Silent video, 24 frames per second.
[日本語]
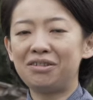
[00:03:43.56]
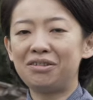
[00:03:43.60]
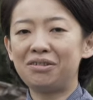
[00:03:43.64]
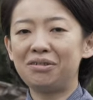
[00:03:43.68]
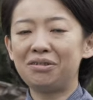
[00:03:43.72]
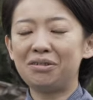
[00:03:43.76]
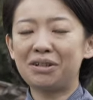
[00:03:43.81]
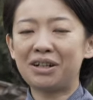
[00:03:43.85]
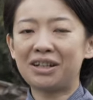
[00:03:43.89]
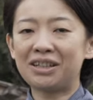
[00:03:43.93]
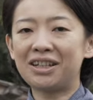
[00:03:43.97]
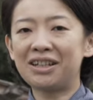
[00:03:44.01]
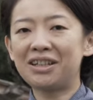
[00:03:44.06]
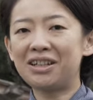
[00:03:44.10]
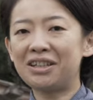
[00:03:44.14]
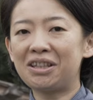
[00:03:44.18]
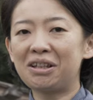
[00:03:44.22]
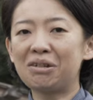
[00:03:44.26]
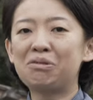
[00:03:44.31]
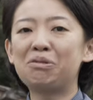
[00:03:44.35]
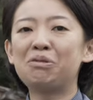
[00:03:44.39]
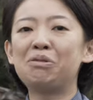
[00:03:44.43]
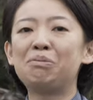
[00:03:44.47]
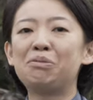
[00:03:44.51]
重なってくる
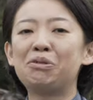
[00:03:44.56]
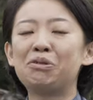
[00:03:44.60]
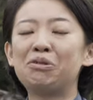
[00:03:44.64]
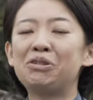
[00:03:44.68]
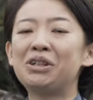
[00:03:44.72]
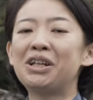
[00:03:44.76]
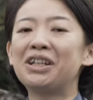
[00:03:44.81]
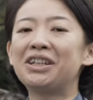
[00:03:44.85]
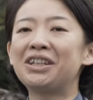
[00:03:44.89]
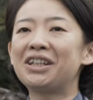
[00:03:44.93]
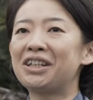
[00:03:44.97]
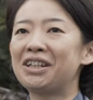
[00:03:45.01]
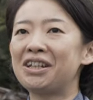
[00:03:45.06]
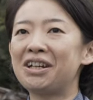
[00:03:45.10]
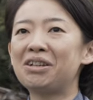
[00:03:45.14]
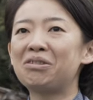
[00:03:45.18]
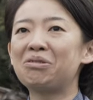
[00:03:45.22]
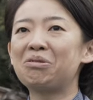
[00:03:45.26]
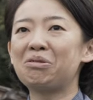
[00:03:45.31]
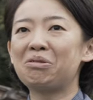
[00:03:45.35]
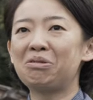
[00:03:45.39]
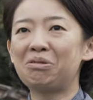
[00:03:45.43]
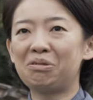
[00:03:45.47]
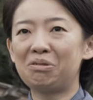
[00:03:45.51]
ものなんだなという
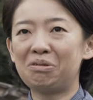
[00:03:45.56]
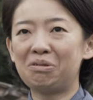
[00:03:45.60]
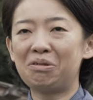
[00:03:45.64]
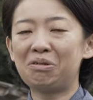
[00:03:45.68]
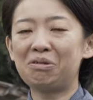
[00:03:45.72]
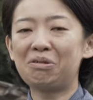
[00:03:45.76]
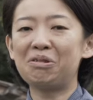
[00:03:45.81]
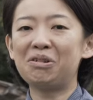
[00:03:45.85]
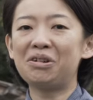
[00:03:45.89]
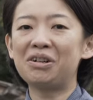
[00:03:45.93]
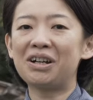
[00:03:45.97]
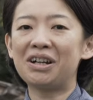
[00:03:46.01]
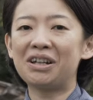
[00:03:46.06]
のを今回の「